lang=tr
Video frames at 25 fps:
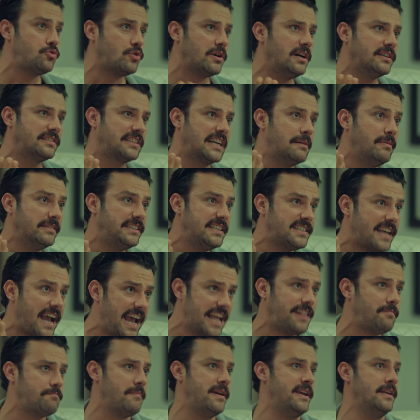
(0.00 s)
şu kadar dramatize
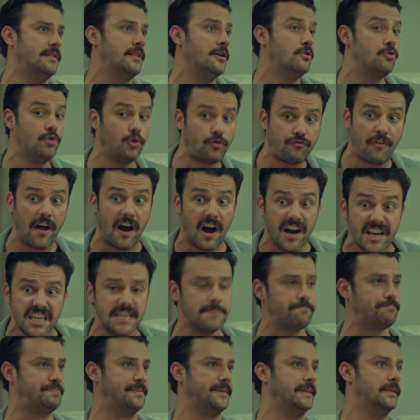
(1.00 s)
etmeyin. Lütfen
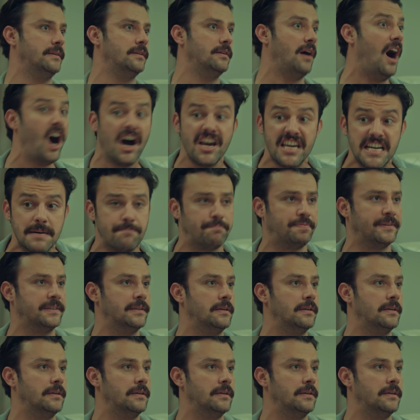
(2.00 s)
ayıp, ayıp.